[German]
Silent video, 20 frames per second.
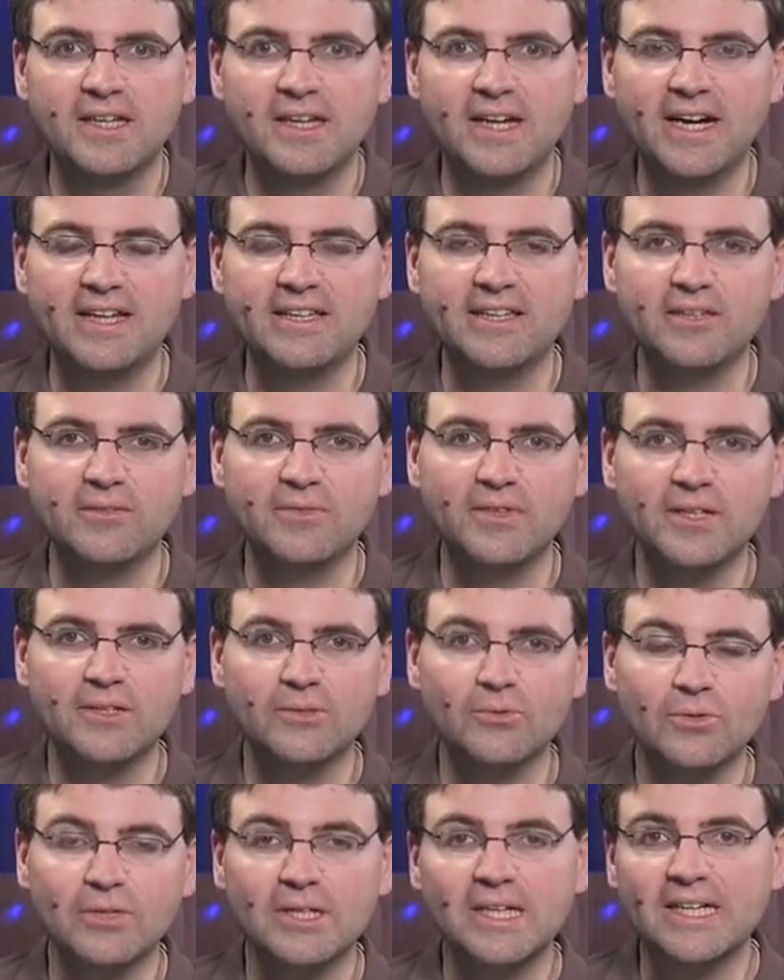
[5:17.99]
Eine
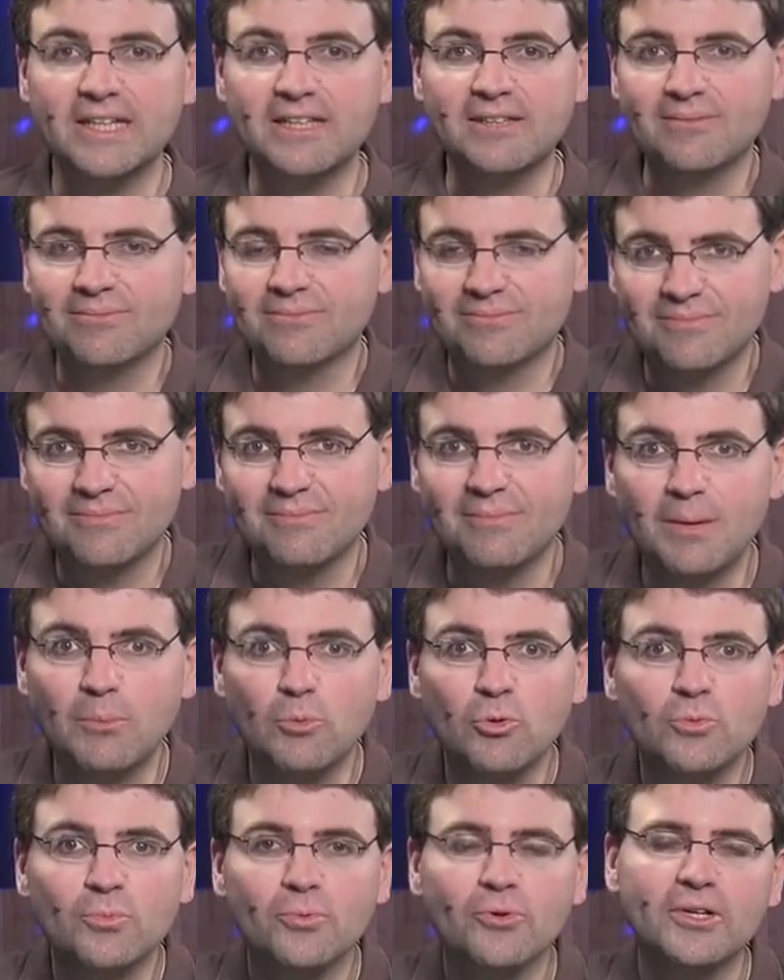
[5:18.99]
Entwicklung, ein
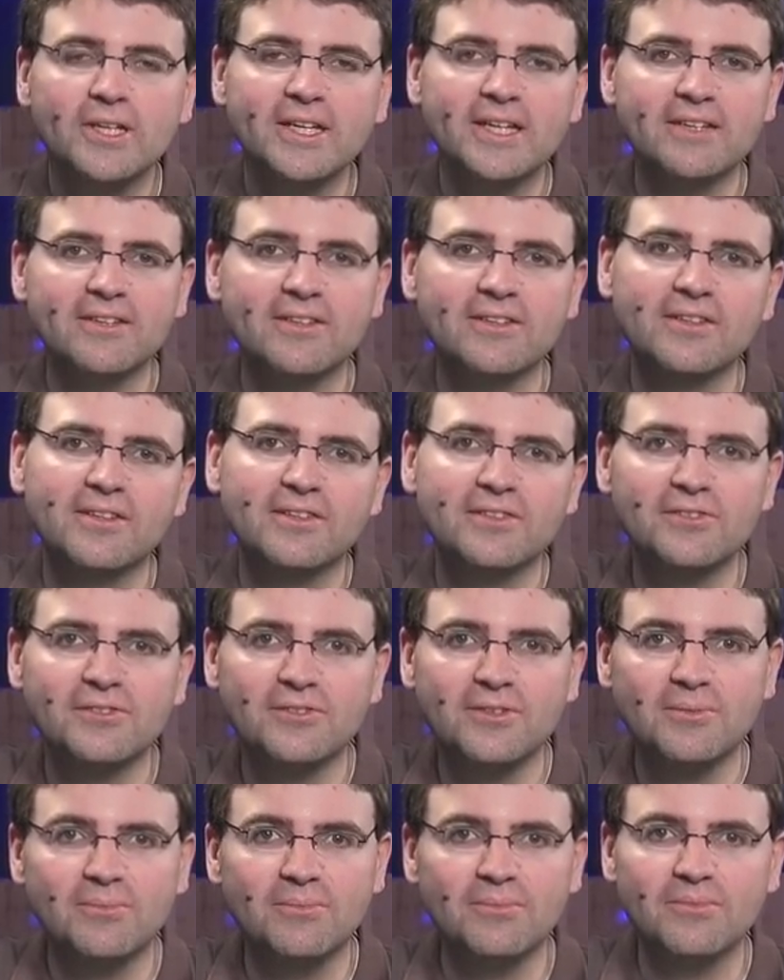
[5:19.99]
Mammutprojekt, das
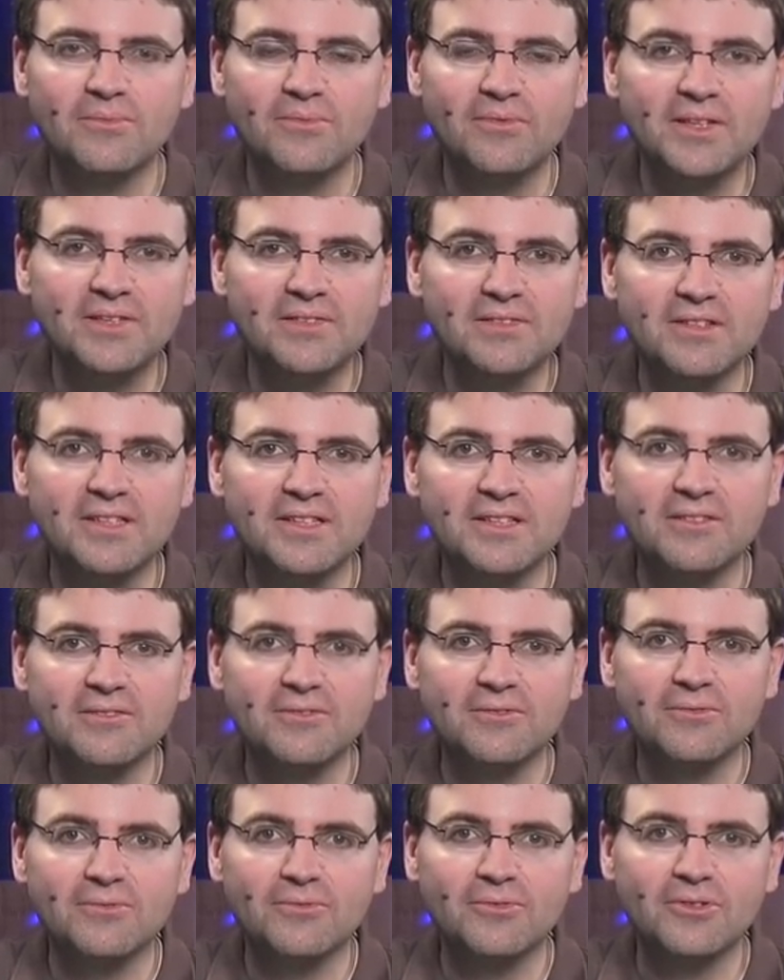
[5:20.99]
im
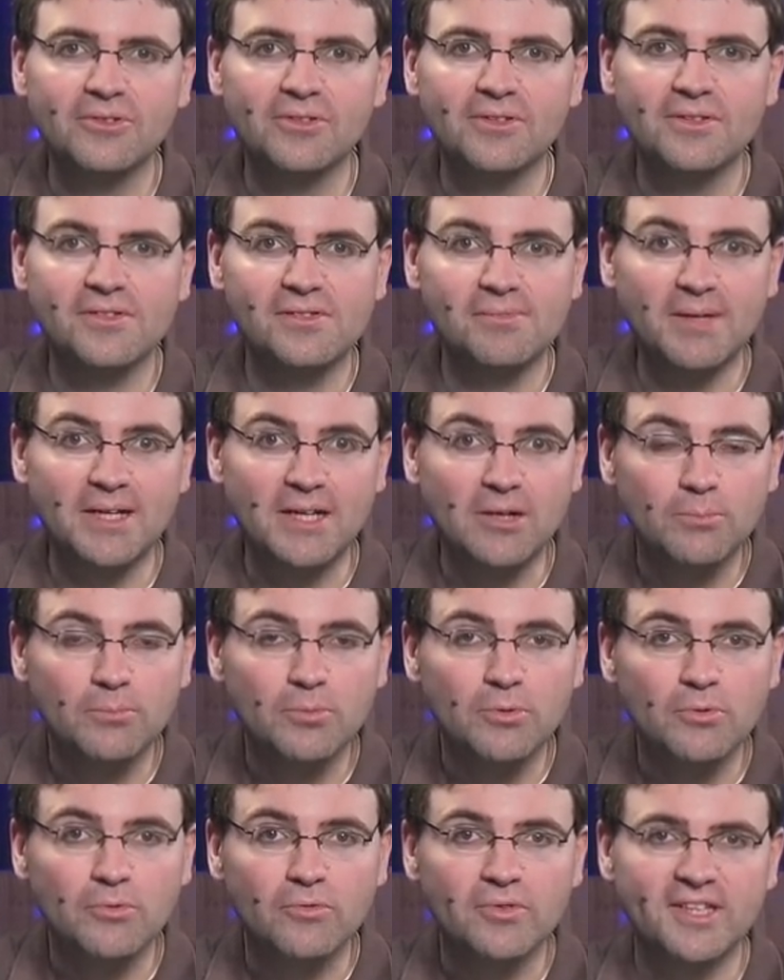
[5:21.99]
Wesentlichen von zwei
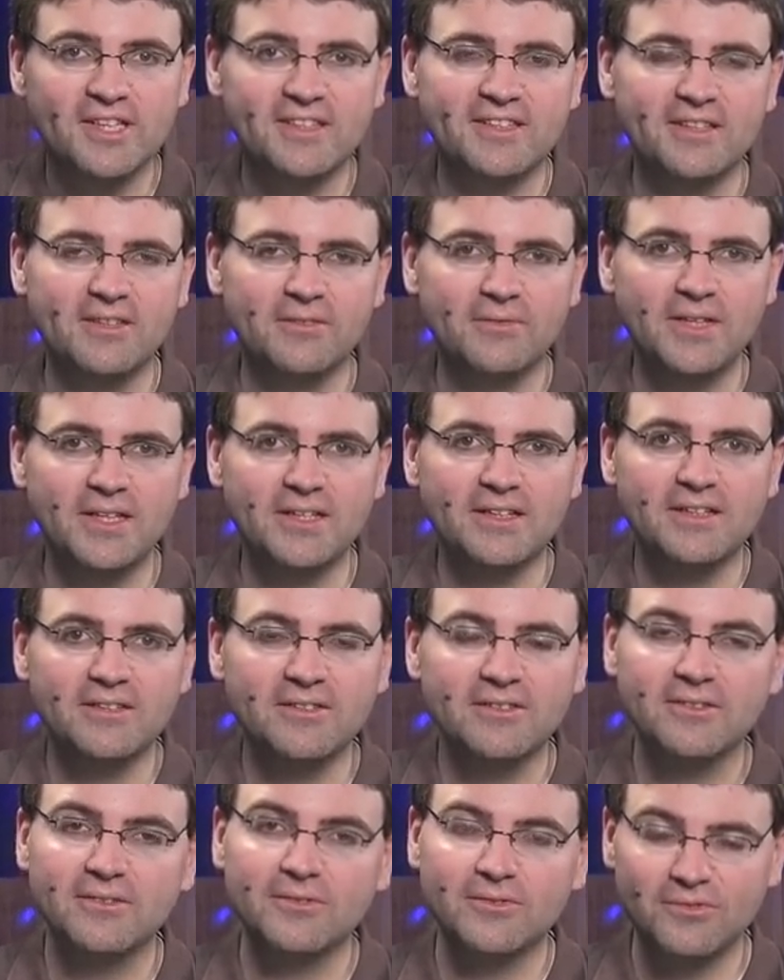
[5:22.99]
hauptberuflichen
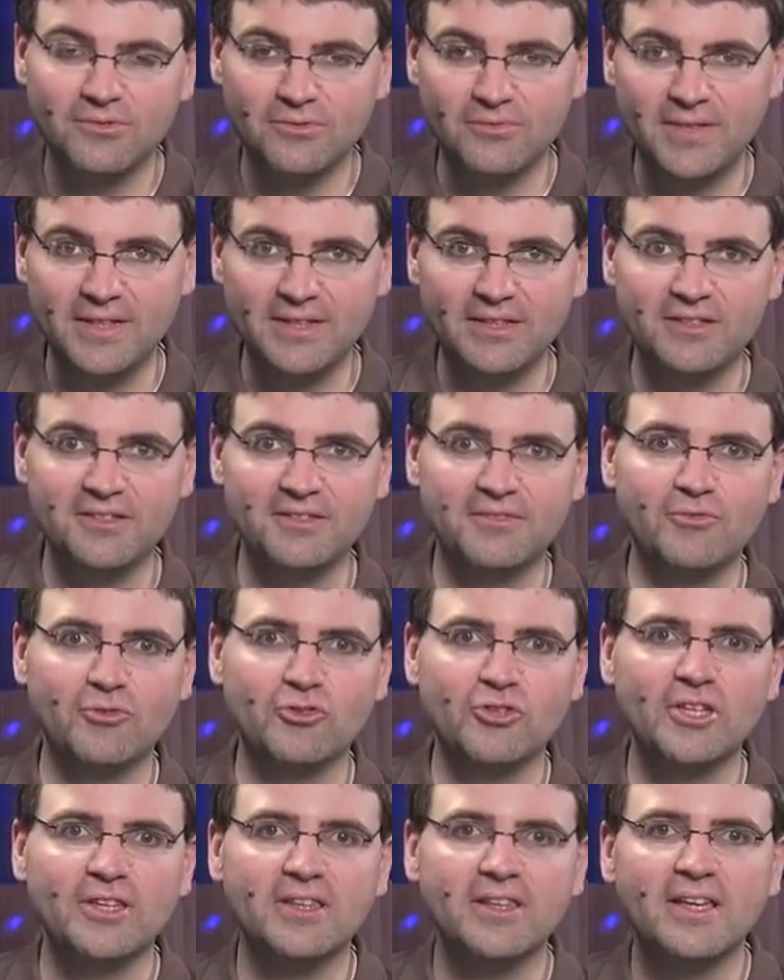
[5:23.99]
Entwicklern, soweit ich das
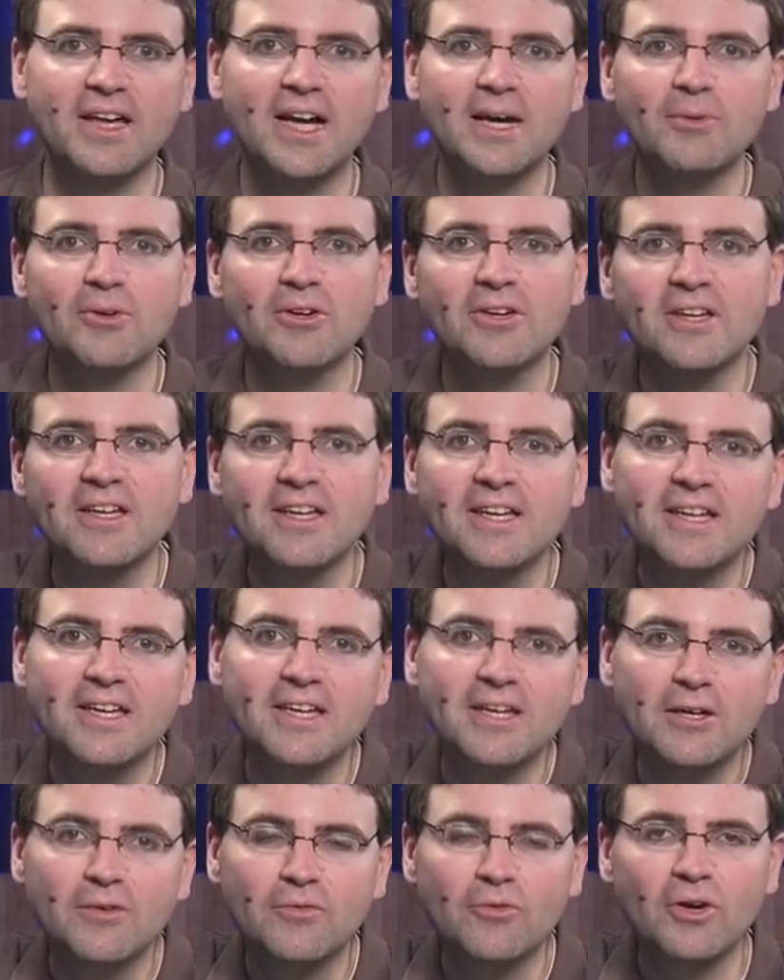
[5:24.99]
verstanden habe,
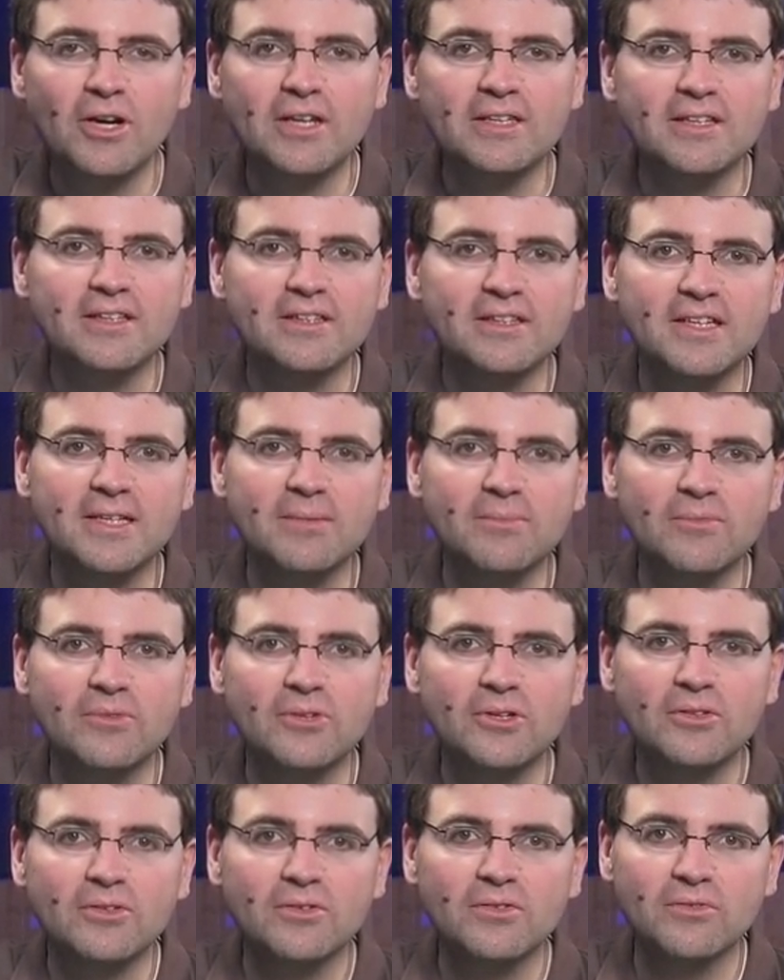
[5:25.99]
vorangetrieben
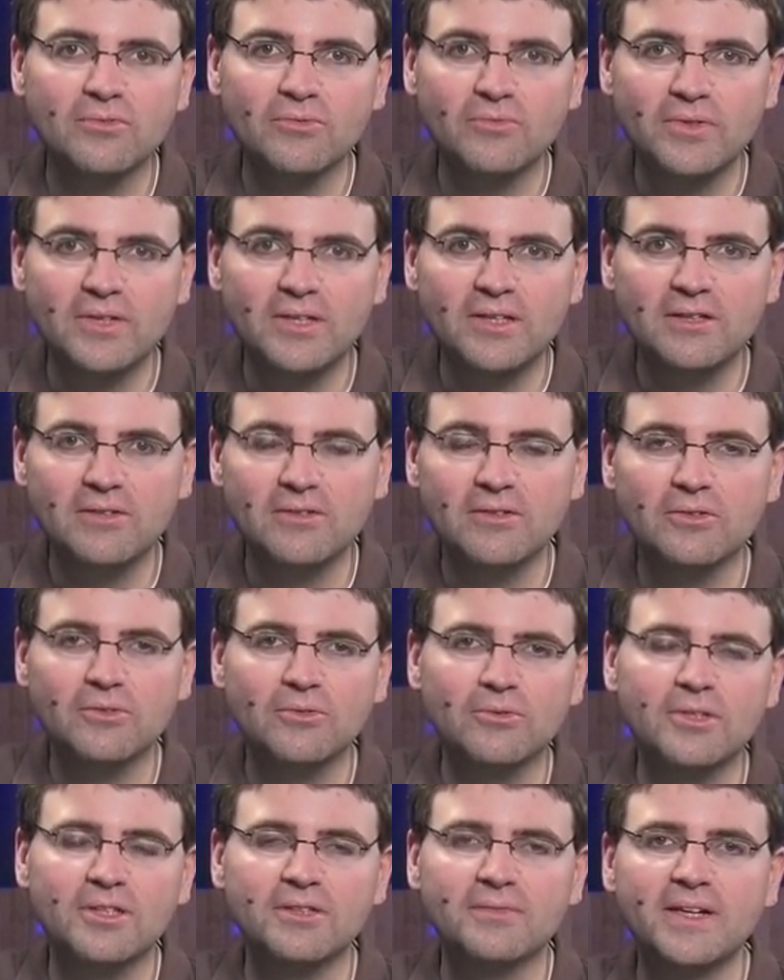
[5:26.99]
wird, sowie
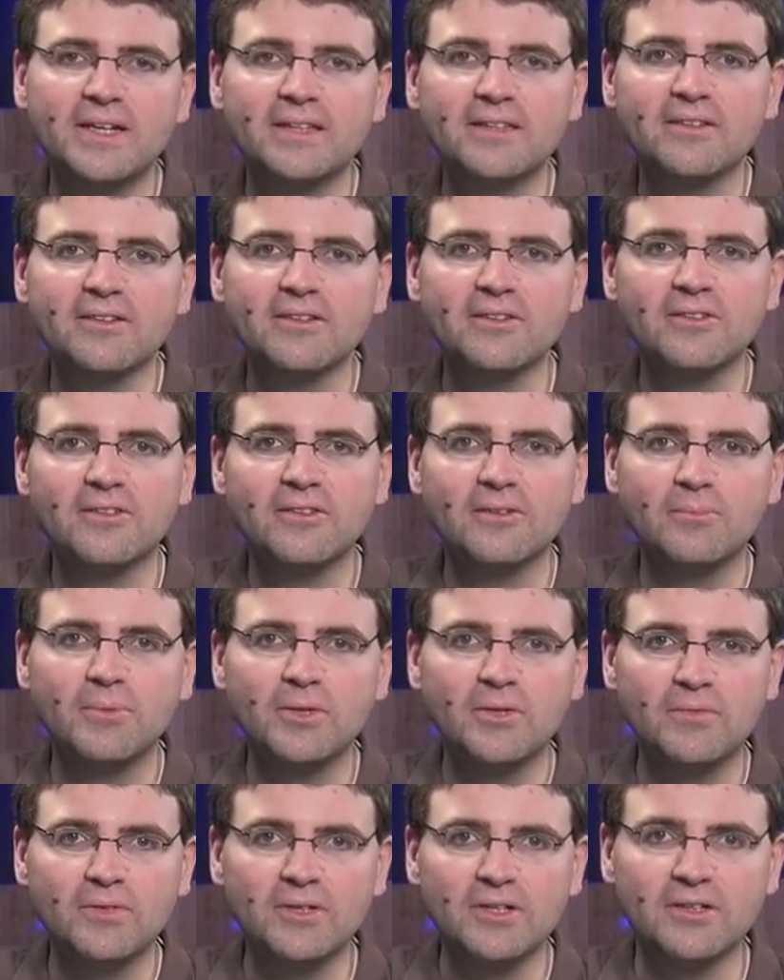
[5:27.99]
natürlich weiteren
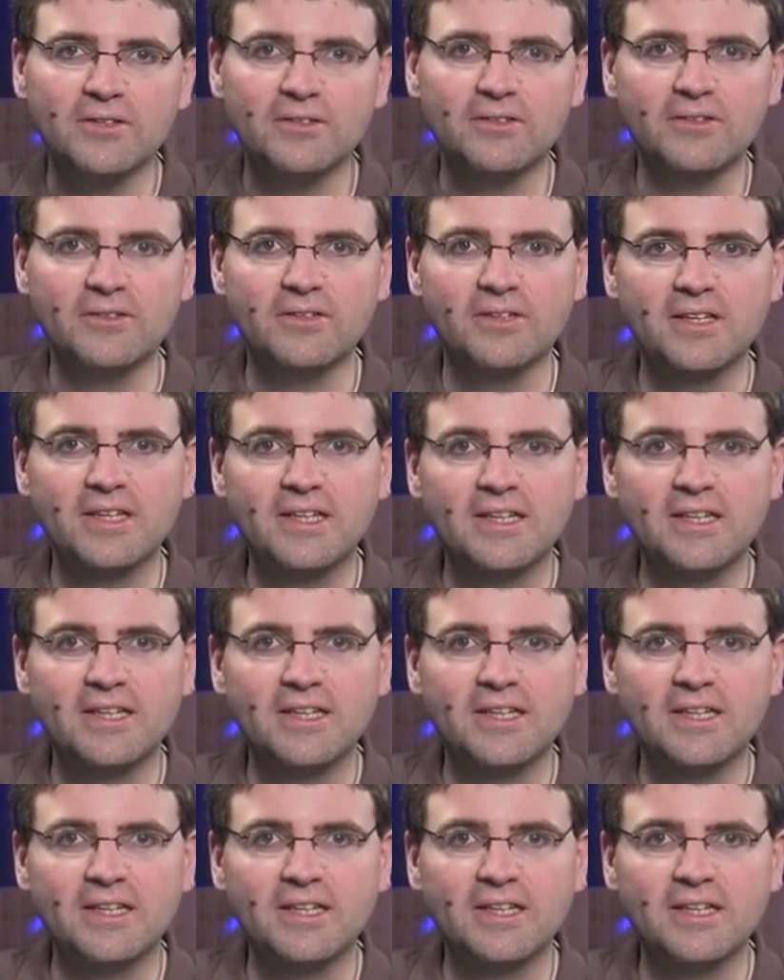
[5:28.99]
Mitwirkenden.